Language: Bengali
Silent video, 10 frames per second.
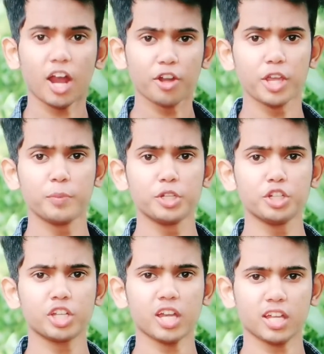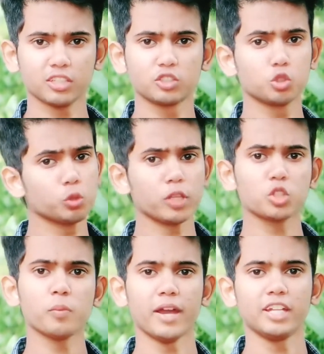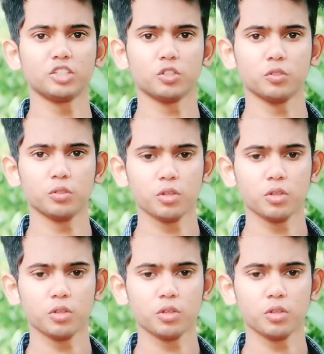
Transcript: কারণ এই ভিডিওটা শুধুমাত্র মায়ের জন্য